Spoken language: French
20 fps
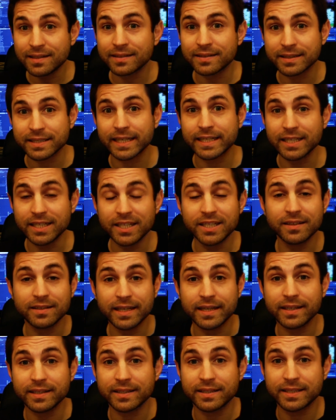oh, il
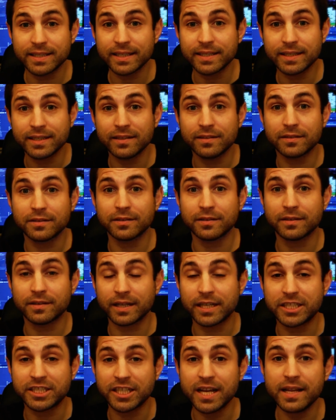y, a
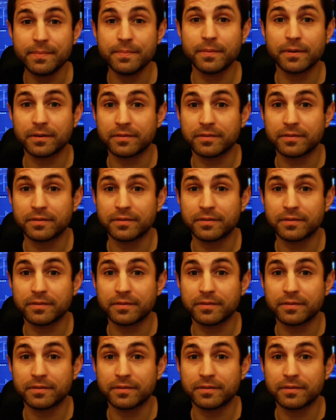une échelle